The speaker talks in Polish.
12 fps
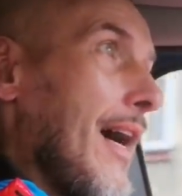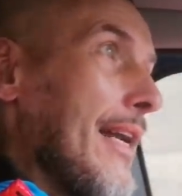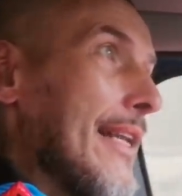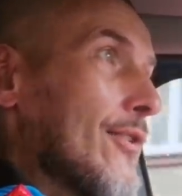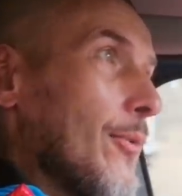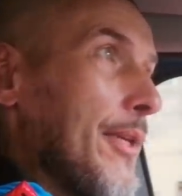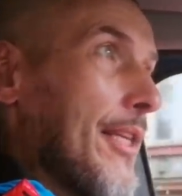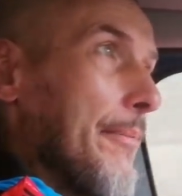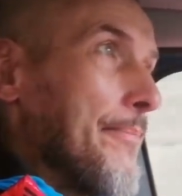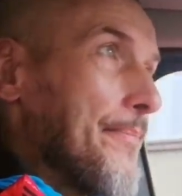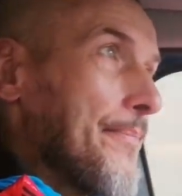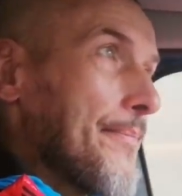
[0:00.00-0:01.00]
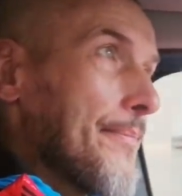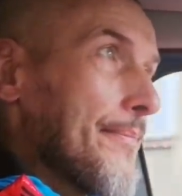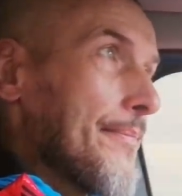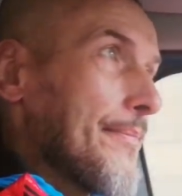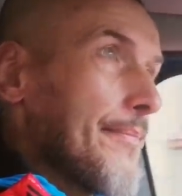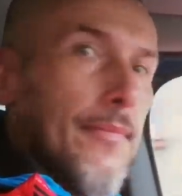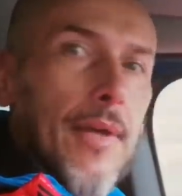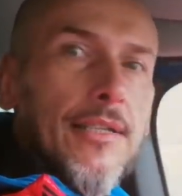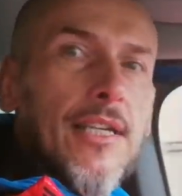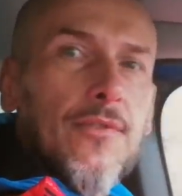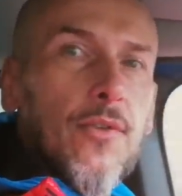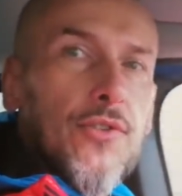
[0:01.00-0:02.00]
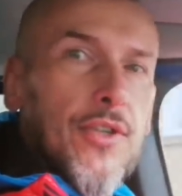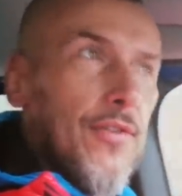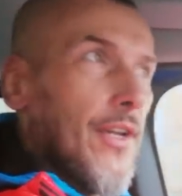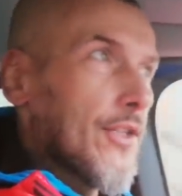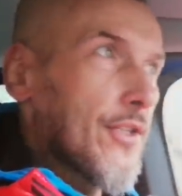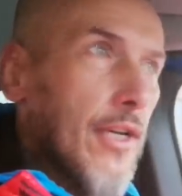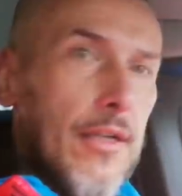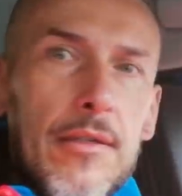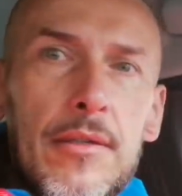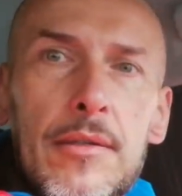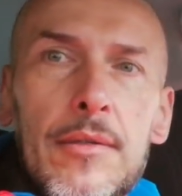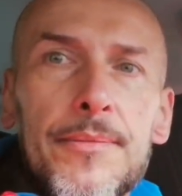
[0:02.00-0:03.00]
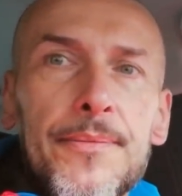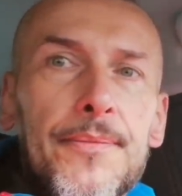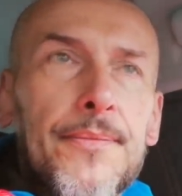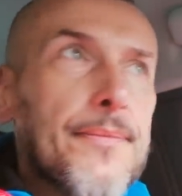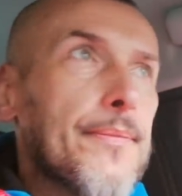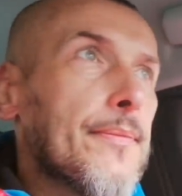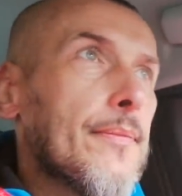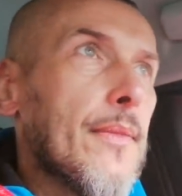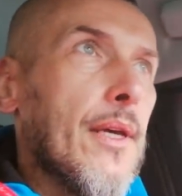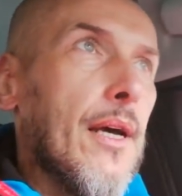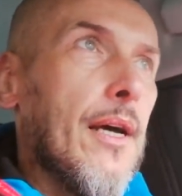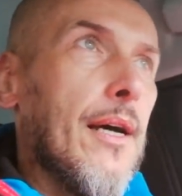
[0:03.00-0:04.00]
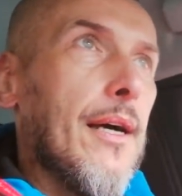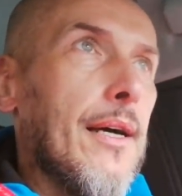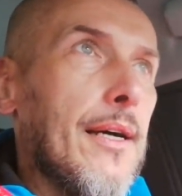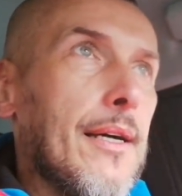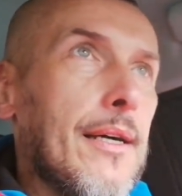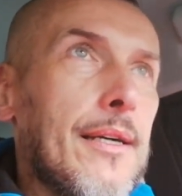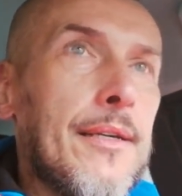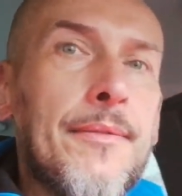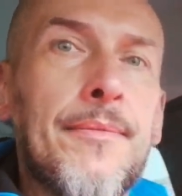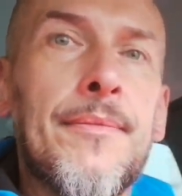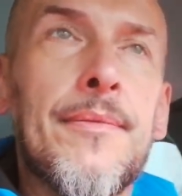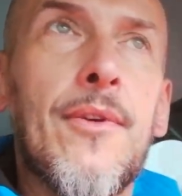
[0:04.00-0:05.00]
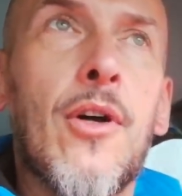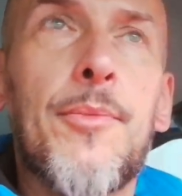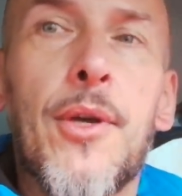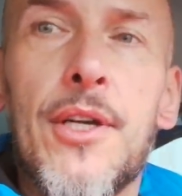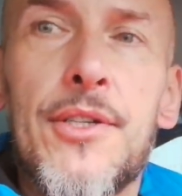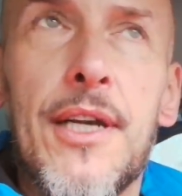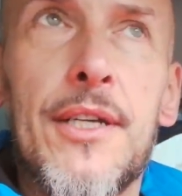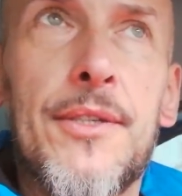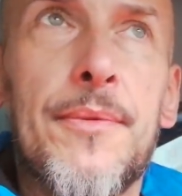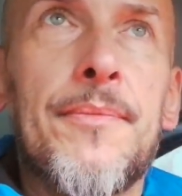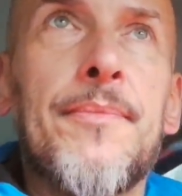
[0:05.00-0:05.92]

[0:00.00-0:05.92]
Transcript: Ale co mi tam? A nie dzwońcie, chwileczkę. A, odbiorę, czekajcie.